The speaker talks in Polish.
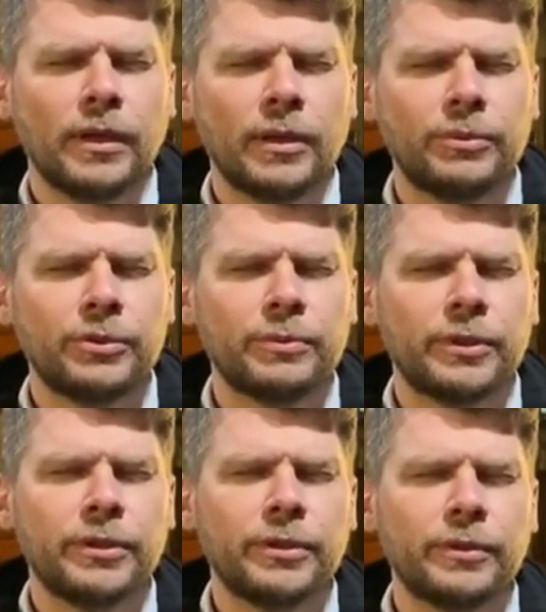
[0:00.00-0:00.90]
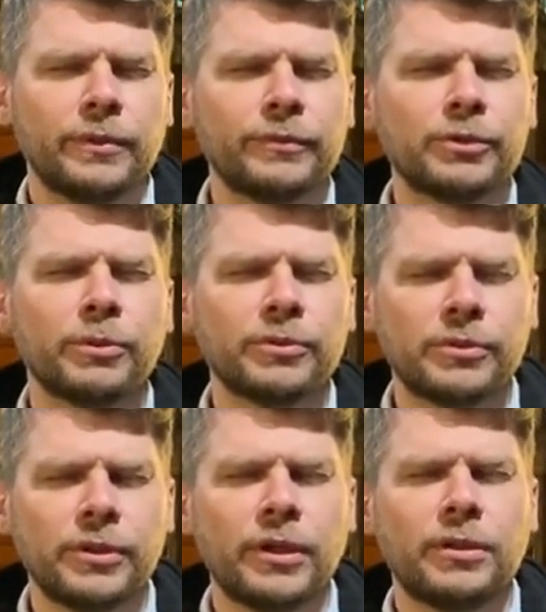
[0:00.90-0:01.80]
abyśmy
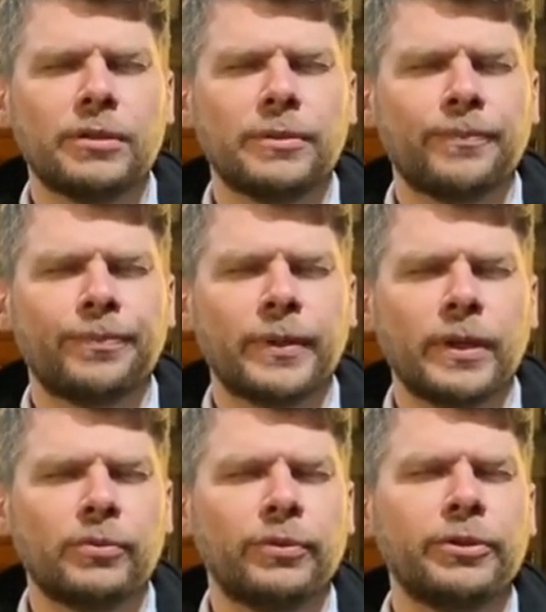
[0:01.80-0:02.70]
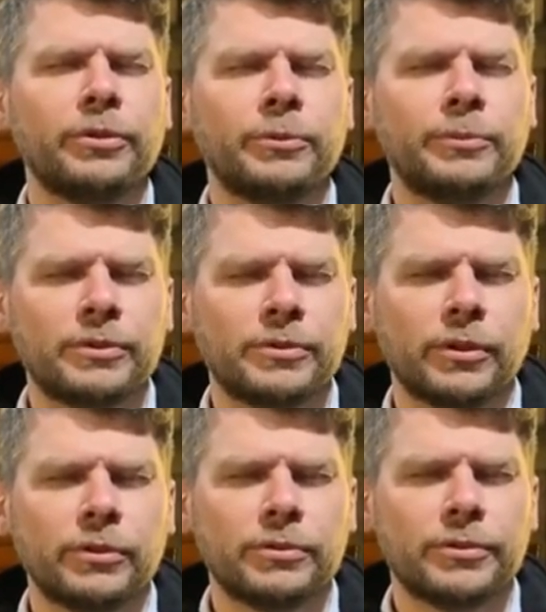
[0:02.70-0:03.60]
wzmocnieni Twoją
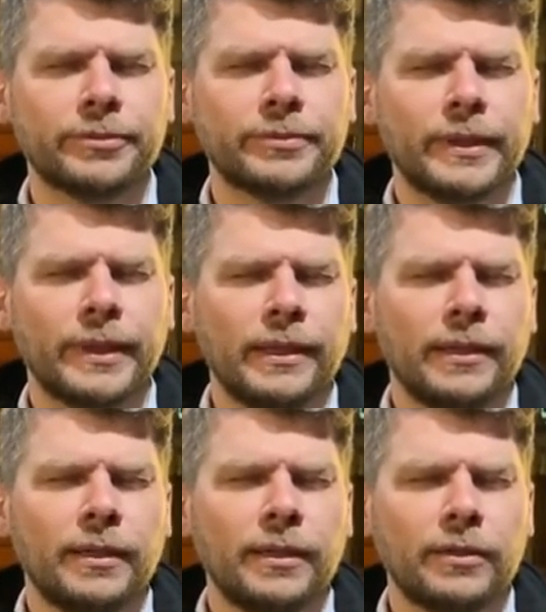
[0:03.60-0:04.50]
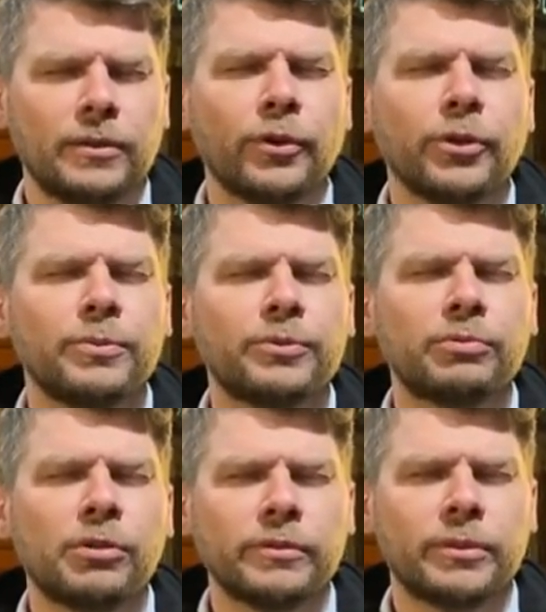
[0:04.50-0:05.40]
obecnością, e, Twoim
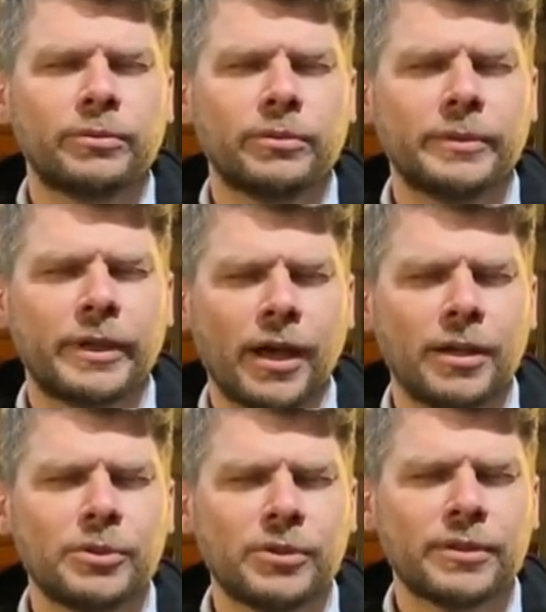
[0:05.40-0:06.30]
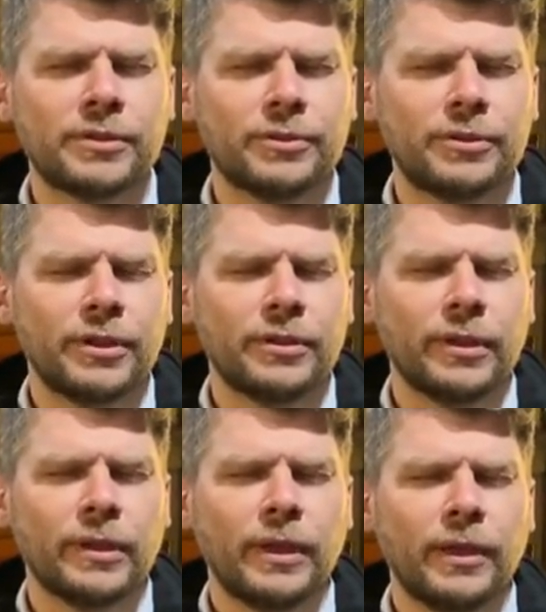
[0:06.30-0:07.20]
słowem, którym karmisz nas
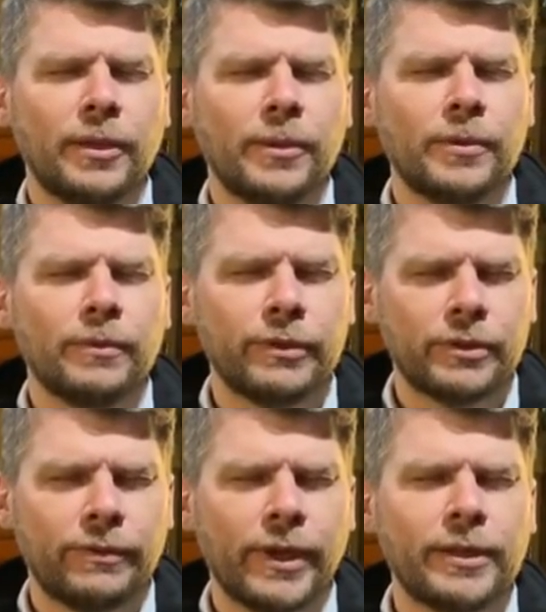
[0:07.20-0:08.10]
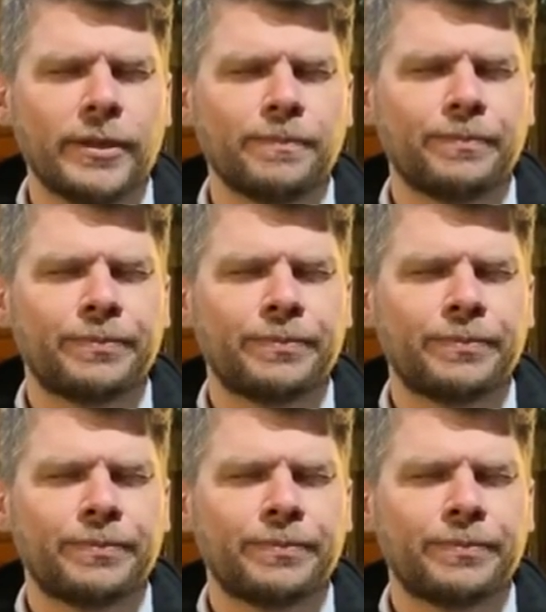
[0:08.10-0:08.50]
codziennie, wytrwali